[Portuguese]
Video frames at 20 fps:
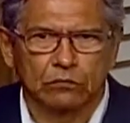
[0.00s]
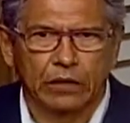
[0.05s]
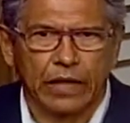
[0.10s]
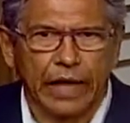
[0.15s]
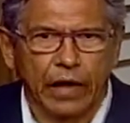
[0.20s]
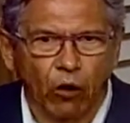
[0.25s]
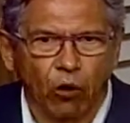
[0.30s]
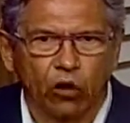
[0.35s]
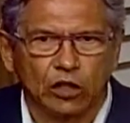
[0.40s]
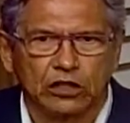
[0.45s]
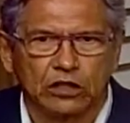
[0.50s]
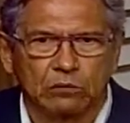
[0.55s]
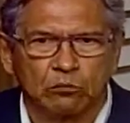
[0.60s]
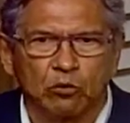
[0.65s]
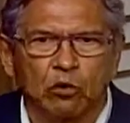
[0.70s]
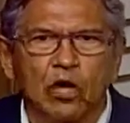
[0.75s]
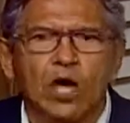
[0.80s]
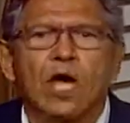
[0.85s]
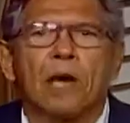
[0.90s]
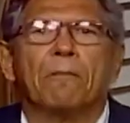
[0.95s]
É ótimo,
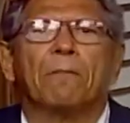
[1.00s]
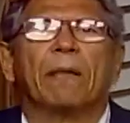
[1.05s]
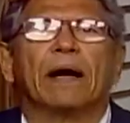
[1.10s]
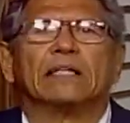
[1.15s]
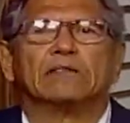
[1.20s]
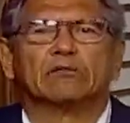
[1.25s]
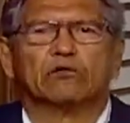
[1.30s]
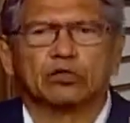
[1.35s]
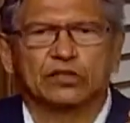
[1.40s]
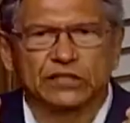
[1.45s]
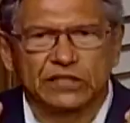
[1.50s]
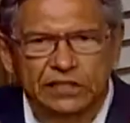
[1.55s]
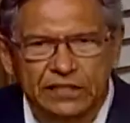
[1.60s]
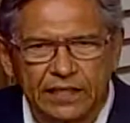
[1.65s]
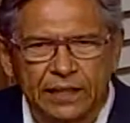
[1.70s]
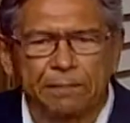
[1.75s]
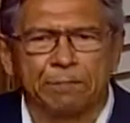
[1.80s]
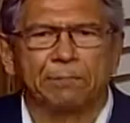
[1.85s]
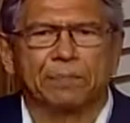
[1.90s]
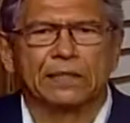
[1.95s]
mas
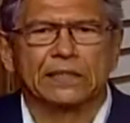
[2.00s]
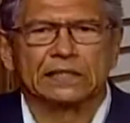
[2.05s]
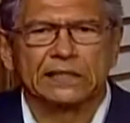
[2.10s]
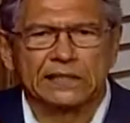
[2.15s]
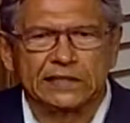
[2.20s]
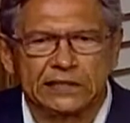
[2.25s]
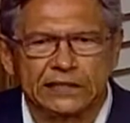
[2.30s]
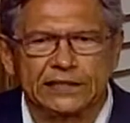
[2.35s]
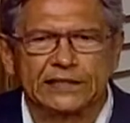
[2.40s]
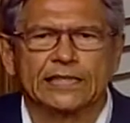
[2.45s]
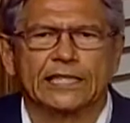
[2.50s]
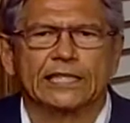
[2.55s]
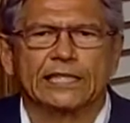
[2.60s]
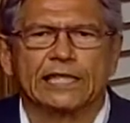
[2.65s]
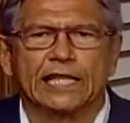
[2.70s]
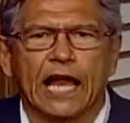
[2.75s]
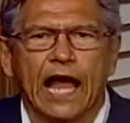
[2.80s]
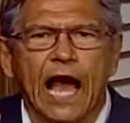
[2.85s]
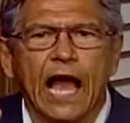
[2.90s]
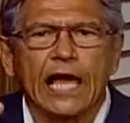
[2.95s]
você precisa
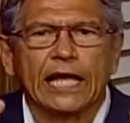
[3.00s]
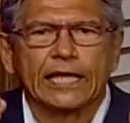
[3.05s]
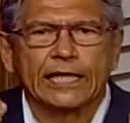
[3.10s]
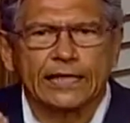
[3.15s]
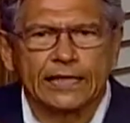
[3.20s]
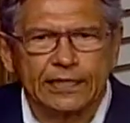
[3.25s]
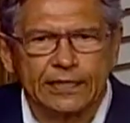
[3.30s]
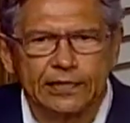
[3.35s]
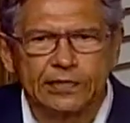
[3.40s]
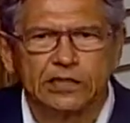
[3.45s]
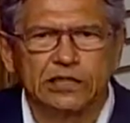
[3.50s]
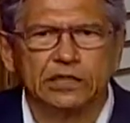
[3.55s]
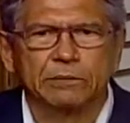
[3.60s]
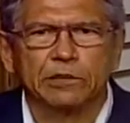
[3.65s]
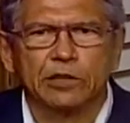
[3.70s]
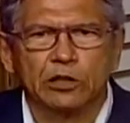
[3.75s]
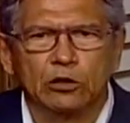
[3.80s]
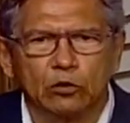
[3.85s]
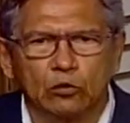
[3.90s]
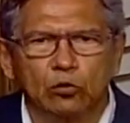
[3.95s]
tirar 15
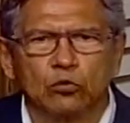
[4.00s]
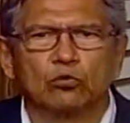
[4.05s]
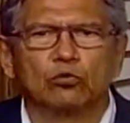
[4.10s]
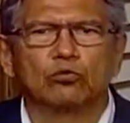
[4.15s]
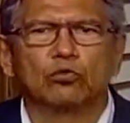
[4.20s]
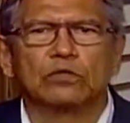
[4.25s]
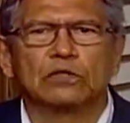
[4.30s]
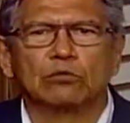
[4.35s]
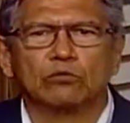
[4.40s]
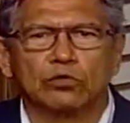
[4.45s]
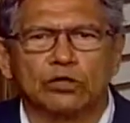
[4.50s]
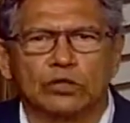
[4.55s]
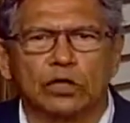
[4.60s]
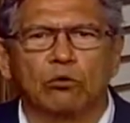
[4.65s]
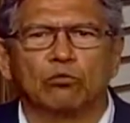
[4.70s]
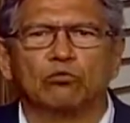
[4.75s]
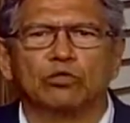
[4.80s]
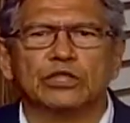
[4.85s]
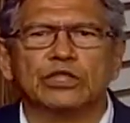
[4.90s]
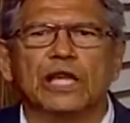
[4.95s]
minutos do
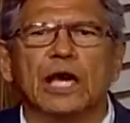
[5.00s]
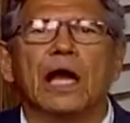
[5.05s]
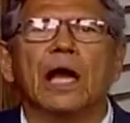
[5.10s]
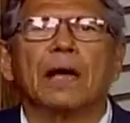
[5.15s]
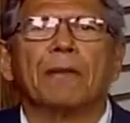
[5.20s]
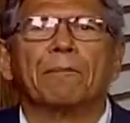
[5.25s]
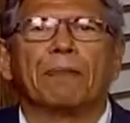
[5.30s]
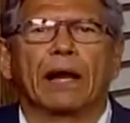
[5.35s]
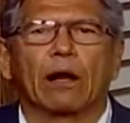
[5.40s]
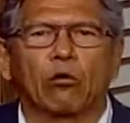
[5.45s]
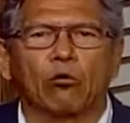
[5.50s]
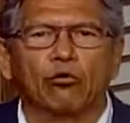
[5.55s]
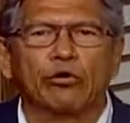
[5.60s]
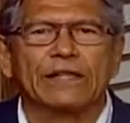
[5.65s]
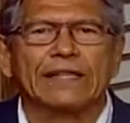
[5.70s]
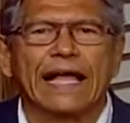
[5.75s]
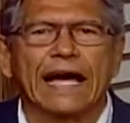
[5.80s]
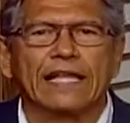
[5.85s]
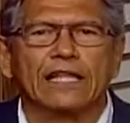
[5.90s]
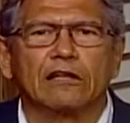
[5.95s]
seu dia para
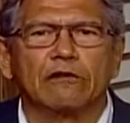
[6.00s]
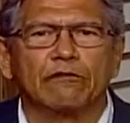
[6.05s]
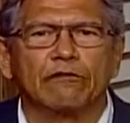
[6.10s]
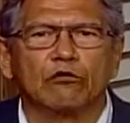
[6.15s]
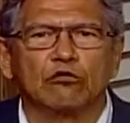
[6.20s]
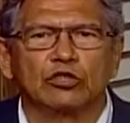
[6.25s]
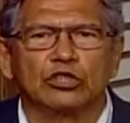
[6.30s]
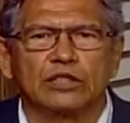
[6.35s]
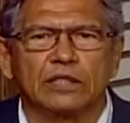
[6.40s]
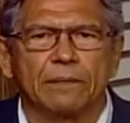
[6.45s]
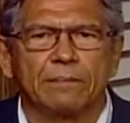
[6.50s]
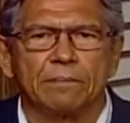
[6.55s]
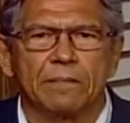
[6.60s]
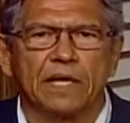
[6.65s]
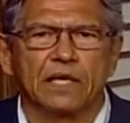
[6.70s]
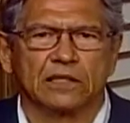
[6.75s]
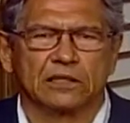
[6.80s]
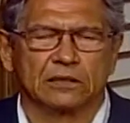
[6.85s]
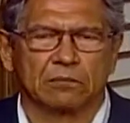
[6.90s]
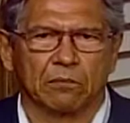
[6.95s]
cuidar de você
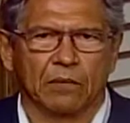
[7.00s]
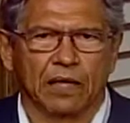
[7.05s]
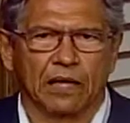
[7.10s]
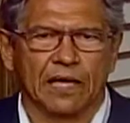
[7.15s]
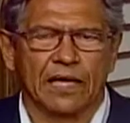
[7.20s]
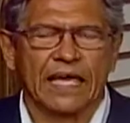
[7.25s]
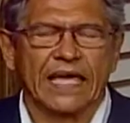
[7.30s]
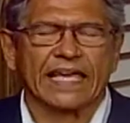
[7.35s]
mesma,